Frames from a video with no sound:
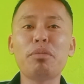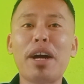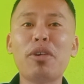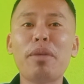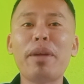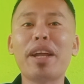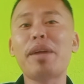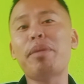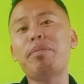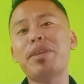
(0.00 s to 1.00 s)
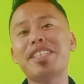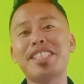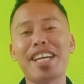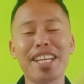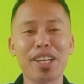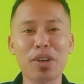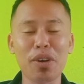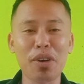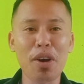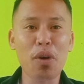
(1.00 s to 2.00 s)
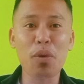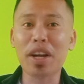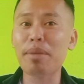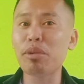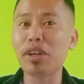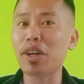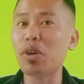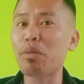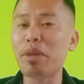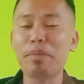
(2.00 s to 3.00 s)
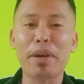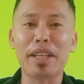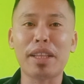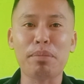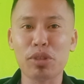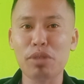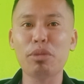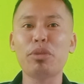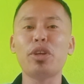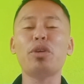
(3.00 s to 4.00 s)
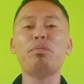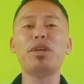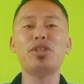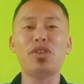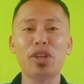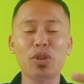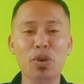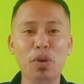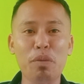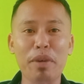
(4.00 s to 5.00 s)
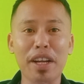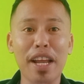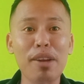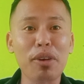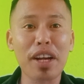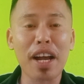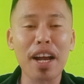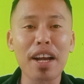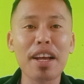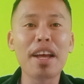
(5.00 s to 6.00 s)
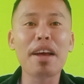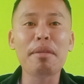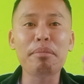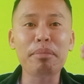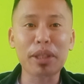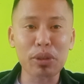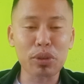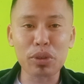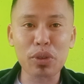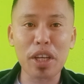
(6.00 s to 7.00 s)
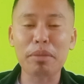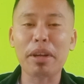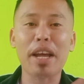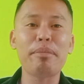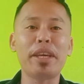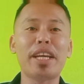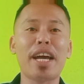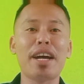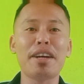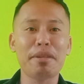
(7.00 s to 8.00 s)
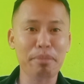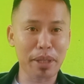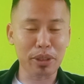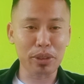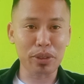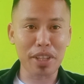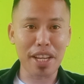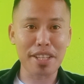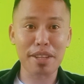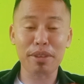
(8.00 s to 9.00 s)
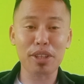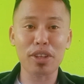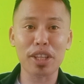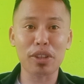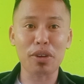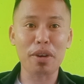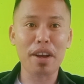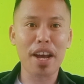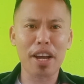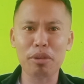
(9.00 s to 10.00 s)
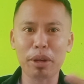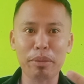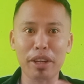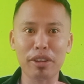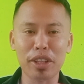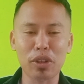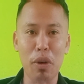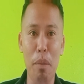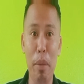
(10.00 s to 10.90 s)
kung bago ka palang napadpad sa channel ko, huwag ka munang lumipat. Tapusin mo muna yung video na ito upang lalo kang matututo at marami kang matutunan sa video na ito. Ano bang meron dito?